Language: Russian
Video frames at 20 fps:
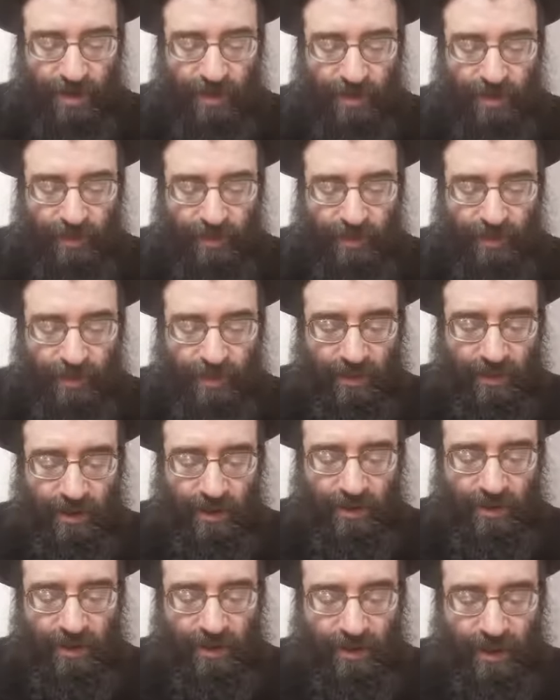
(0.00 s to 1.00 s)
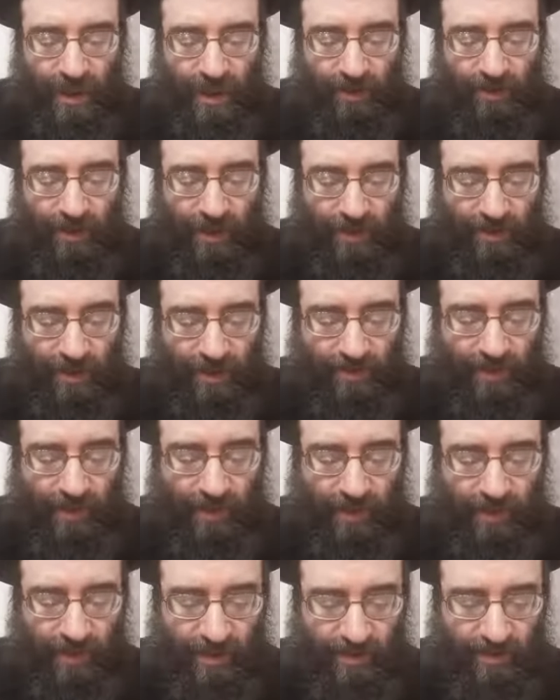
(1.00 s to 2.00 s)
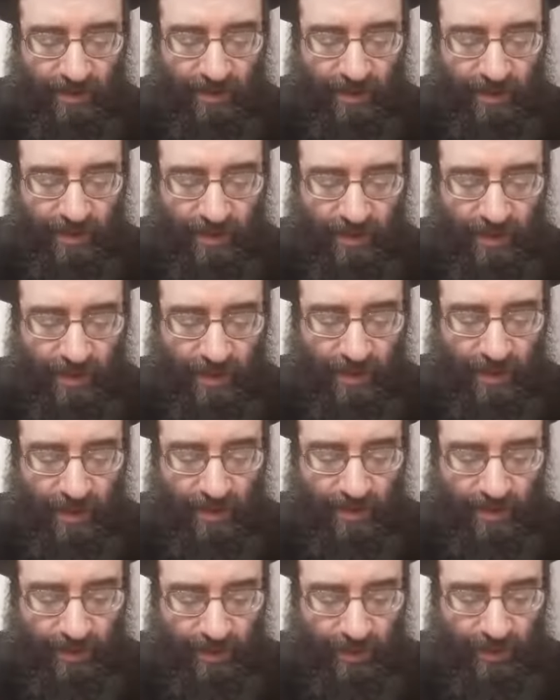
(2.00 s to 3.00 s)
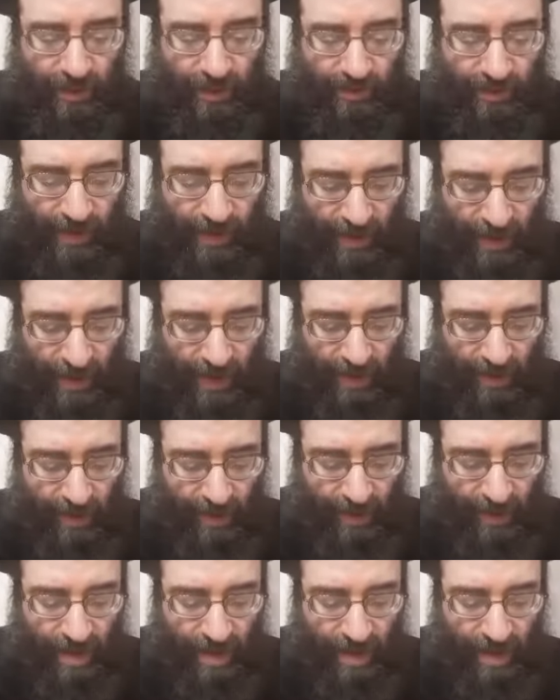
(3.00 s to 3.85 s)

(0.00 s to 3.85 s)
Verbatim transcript: Так вот, читают отрывок из э, Зота Браха.